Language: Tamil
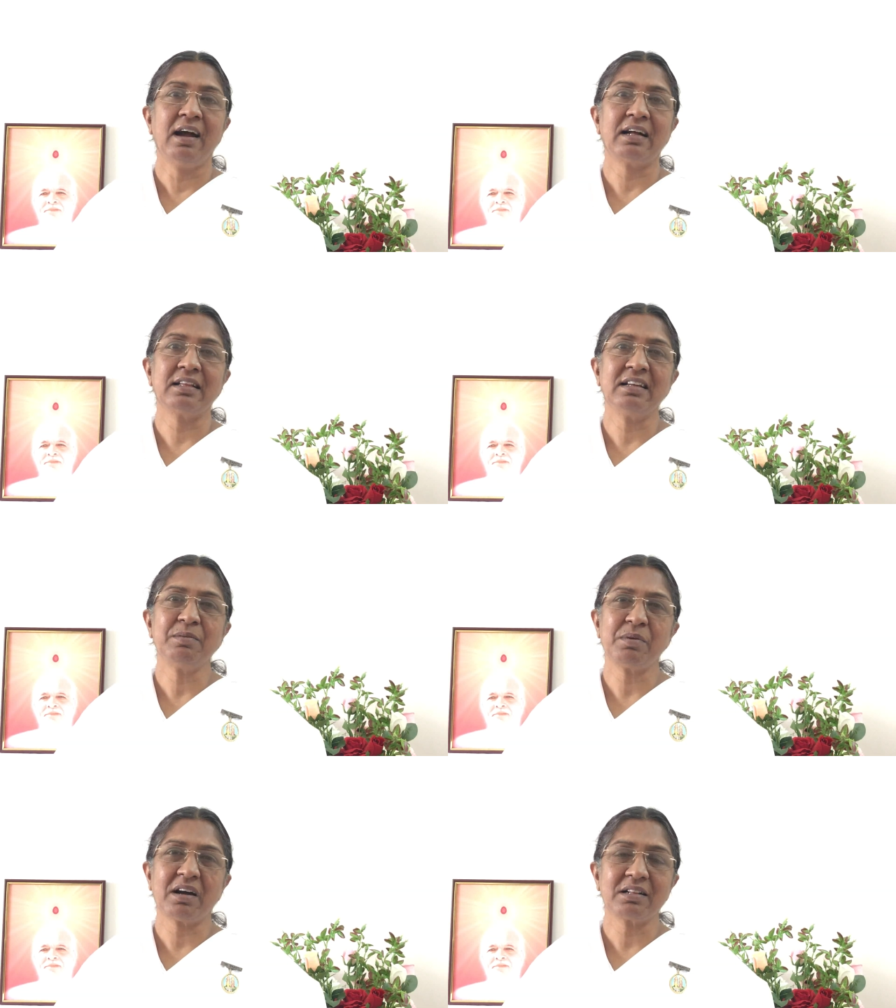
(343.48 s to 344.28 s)

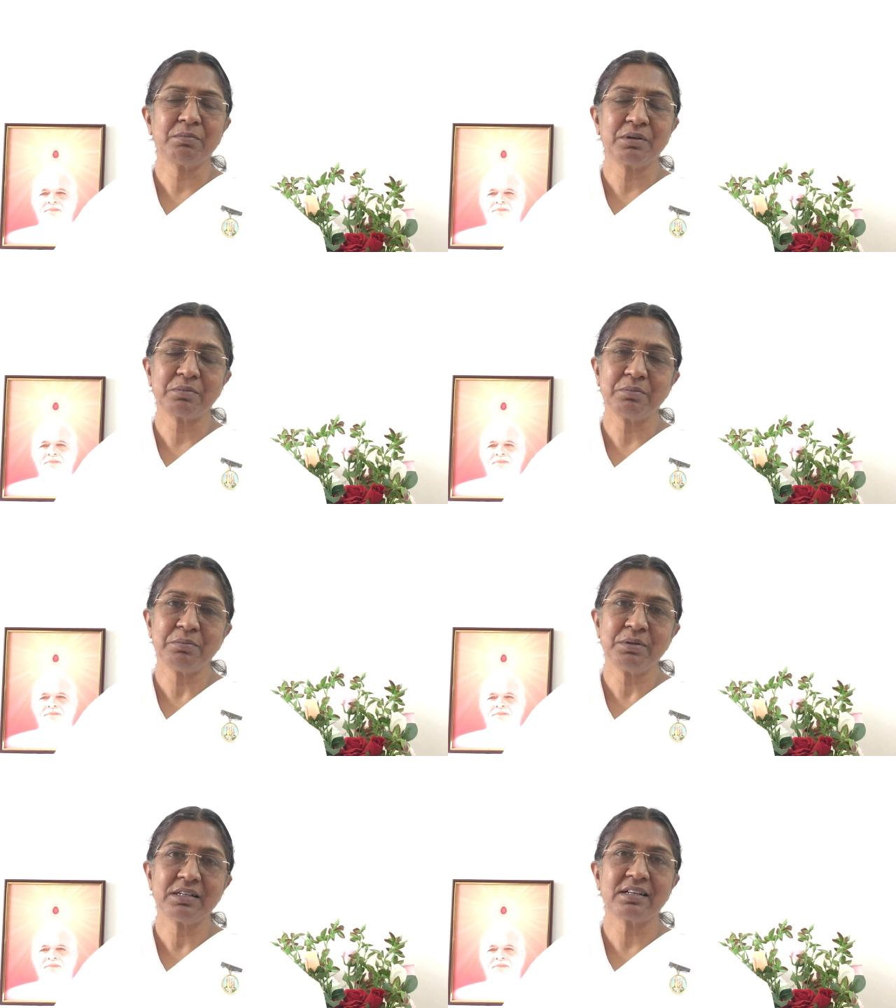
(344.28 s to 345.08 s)
அதனால் இப்போ ஆத்மா
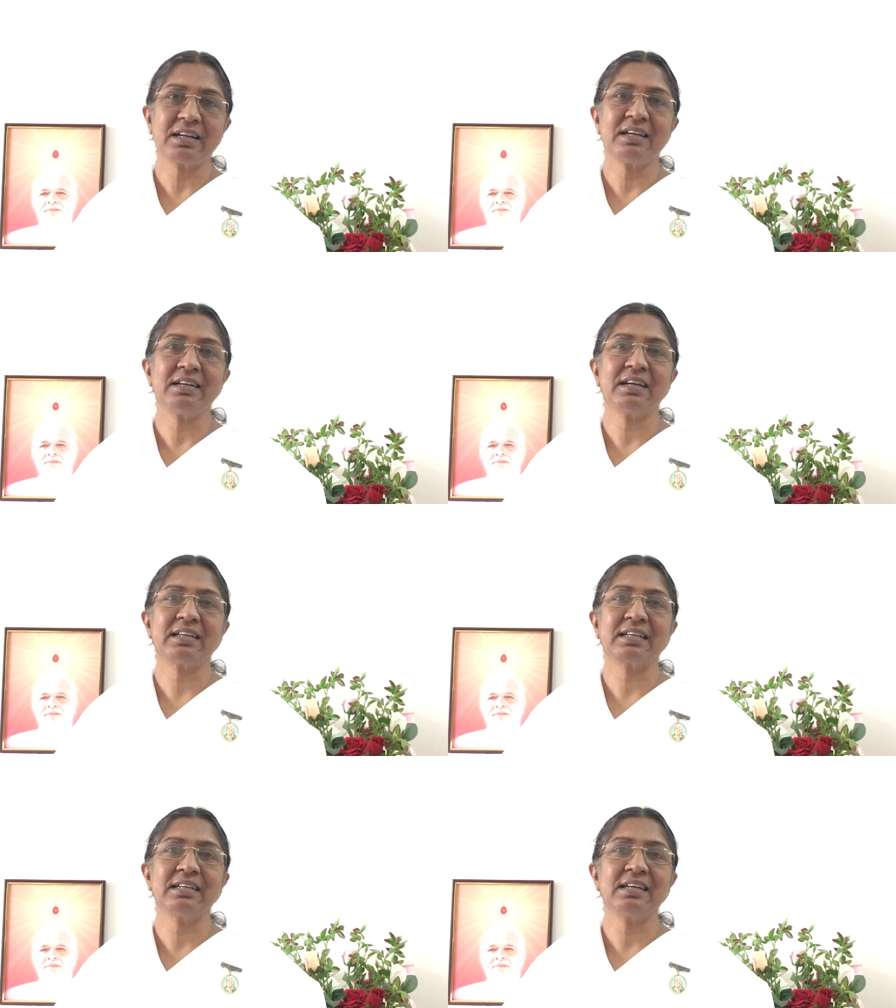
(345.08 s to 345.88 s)
ரொம்ப
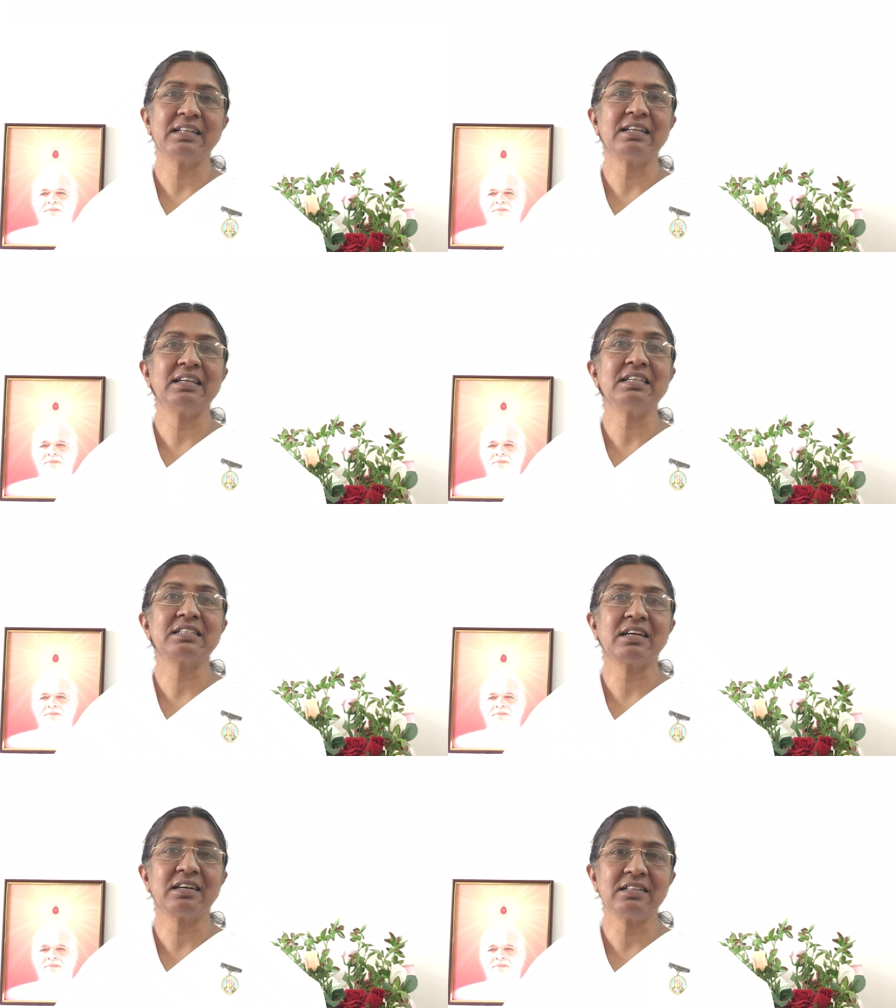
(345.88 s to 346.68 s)
டயர்டாக இருக்குது அதனால
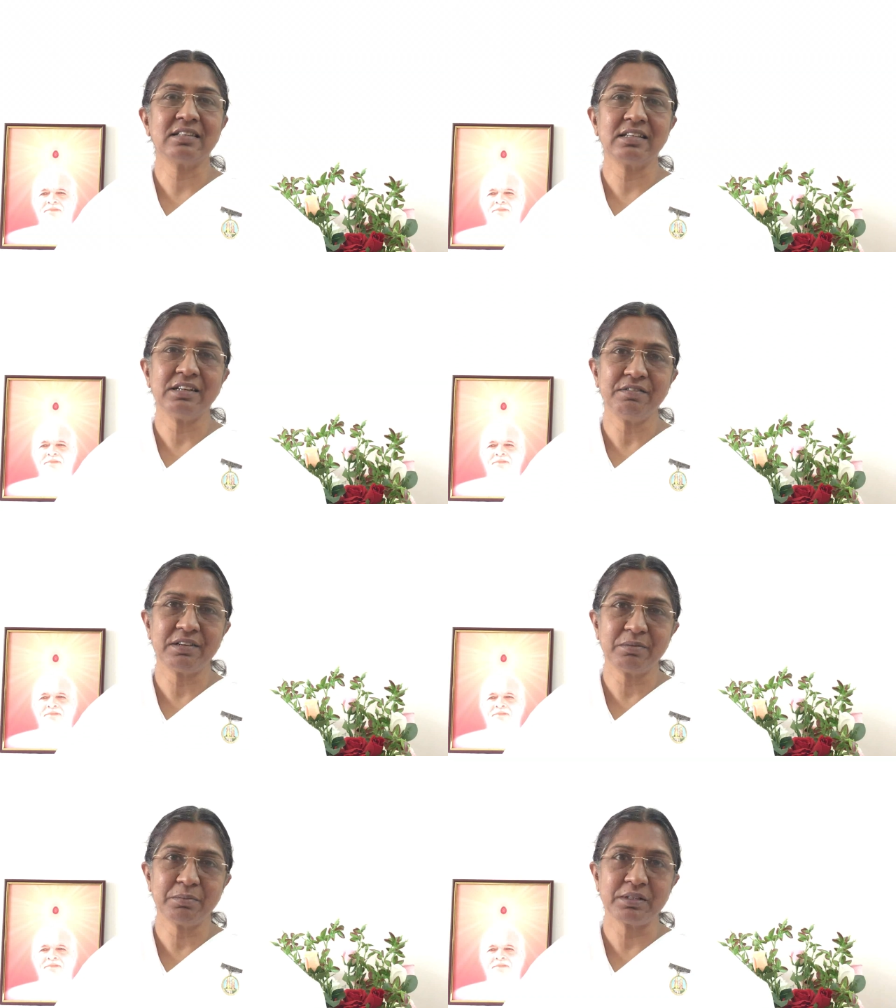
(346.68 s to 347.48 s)
சாந்தியை
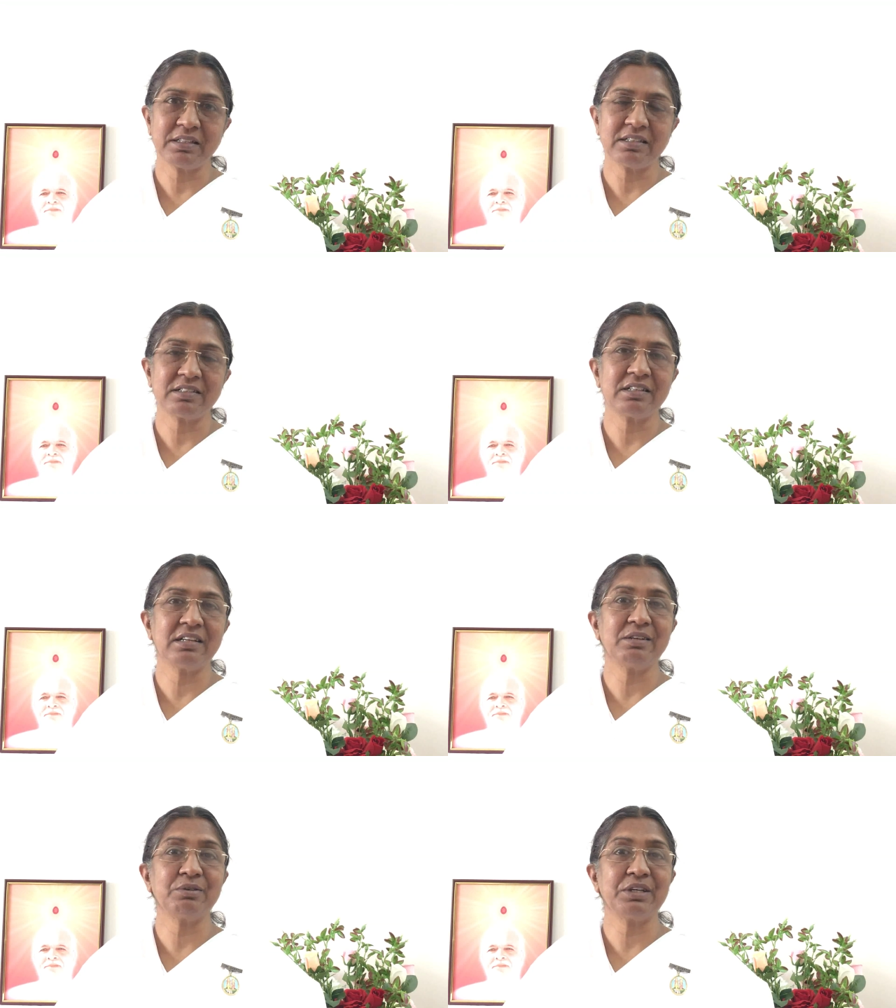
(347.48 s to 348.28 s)
விரும்புது
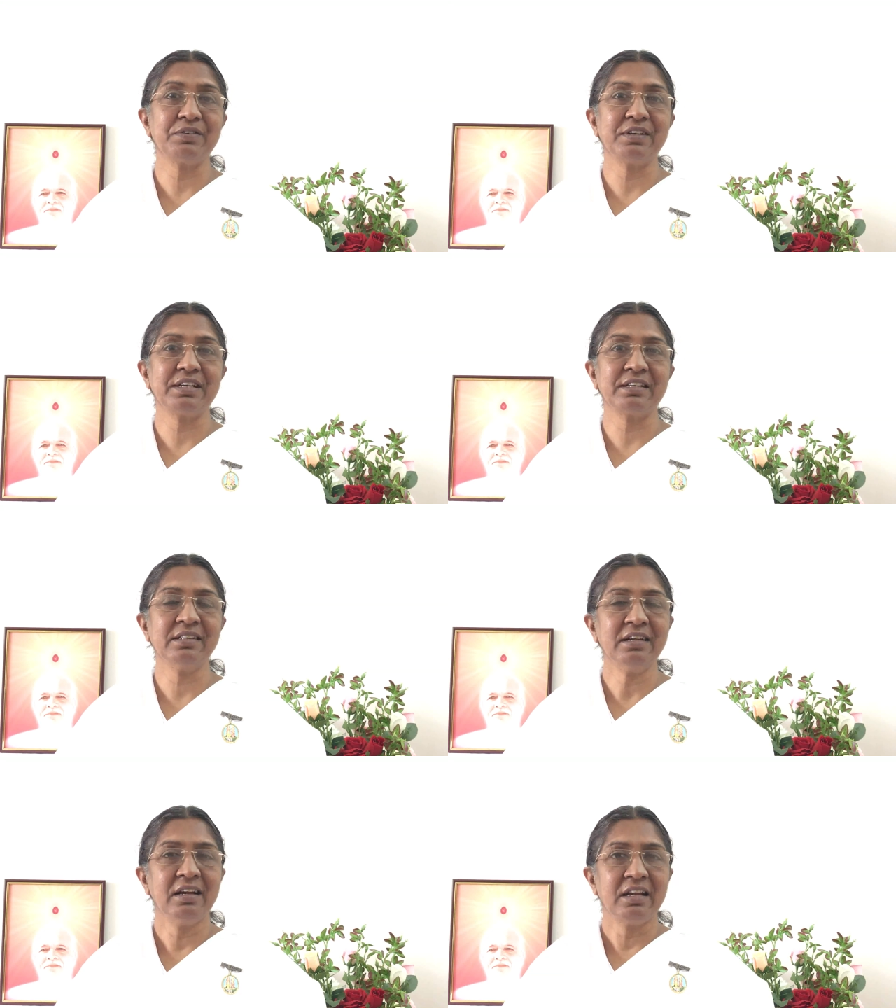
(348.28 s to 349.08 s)
சரீர
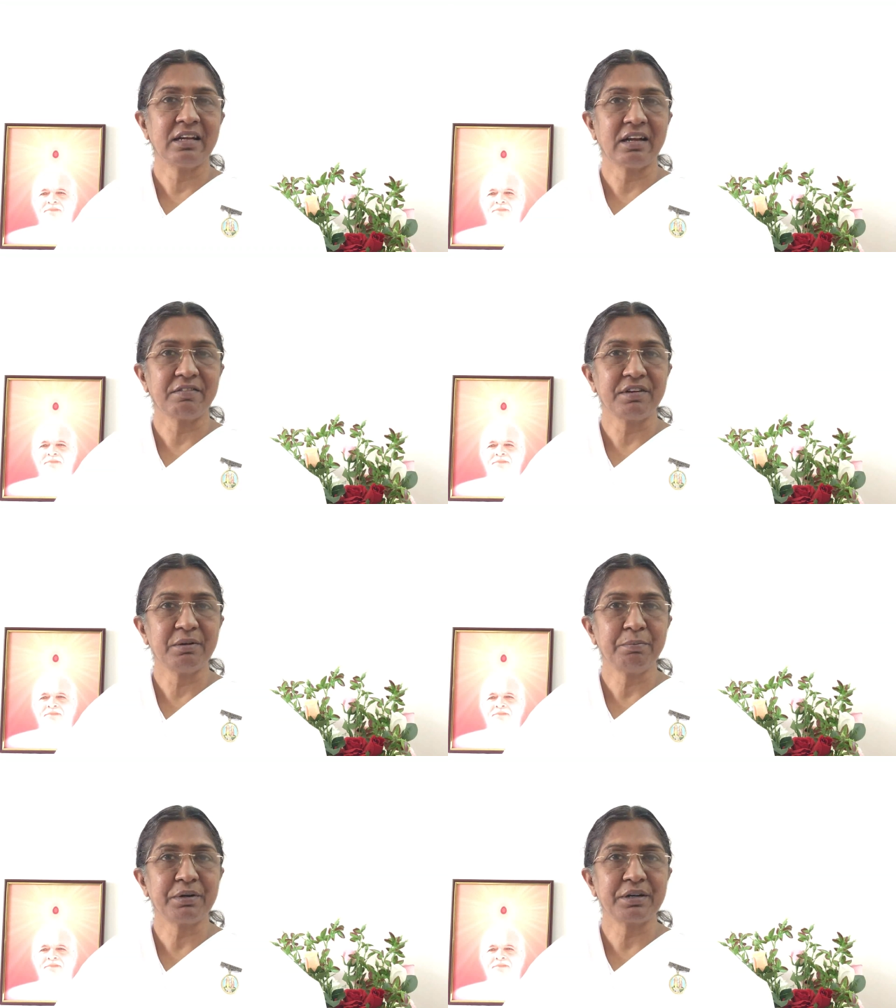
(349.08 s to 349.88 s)
உணர்வுலேருந்து நான்
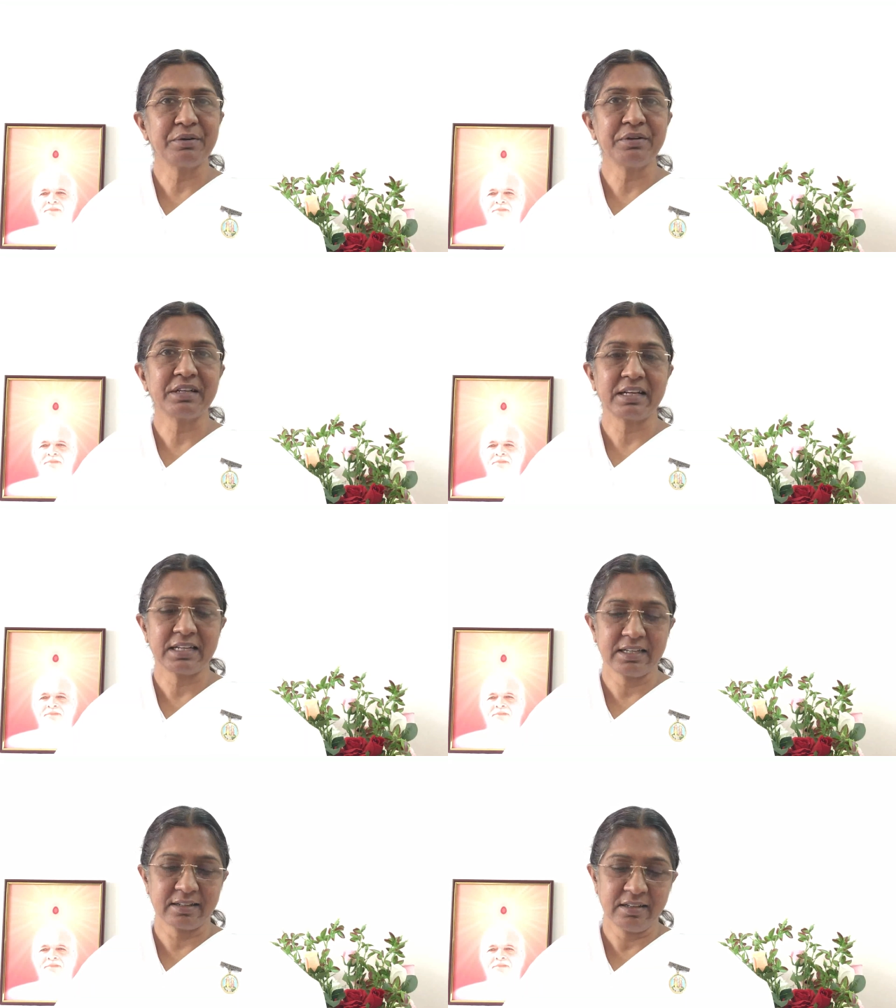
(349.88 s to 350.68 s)
விடுபடணும்னு
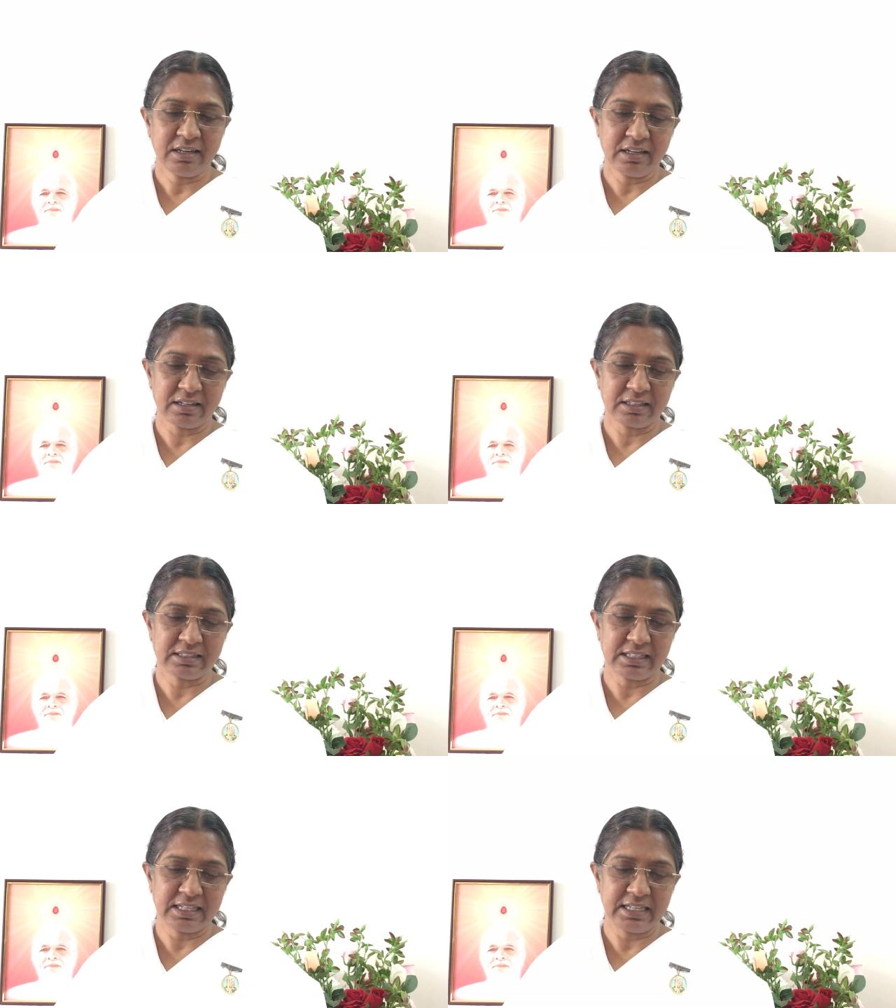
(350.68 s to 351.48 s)
நினைக்கிது ஆனால் அது
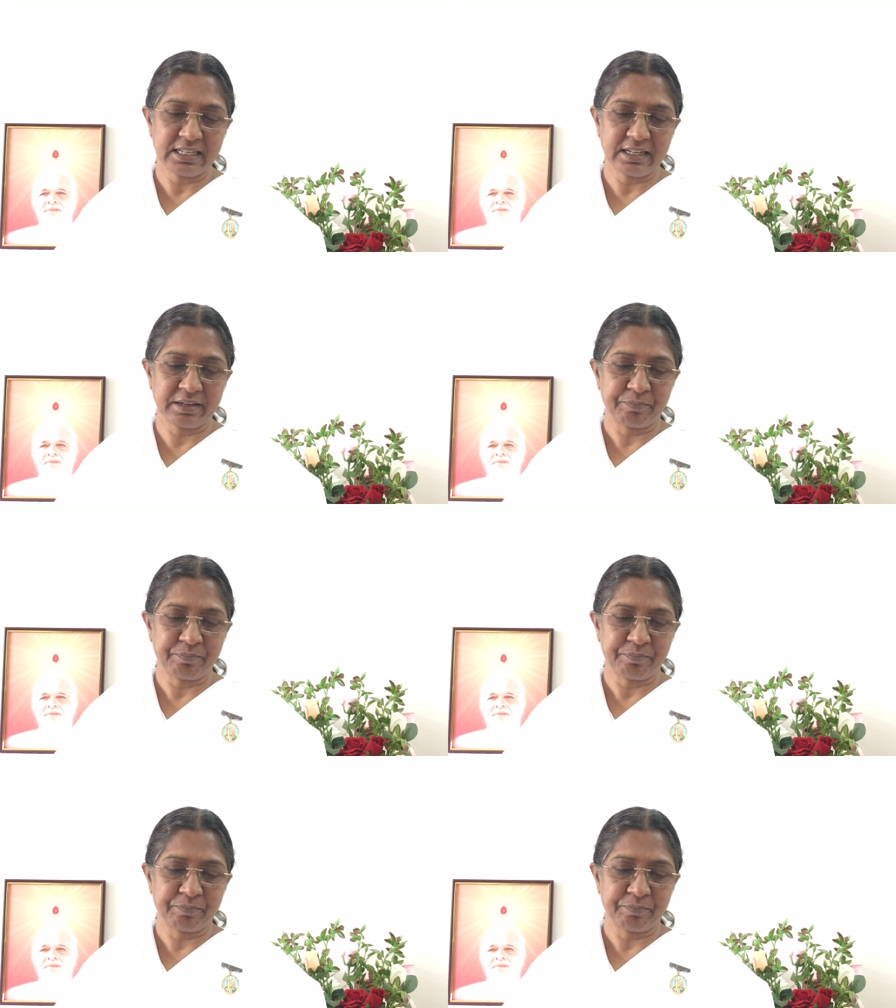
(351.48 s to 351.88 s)
தெரியல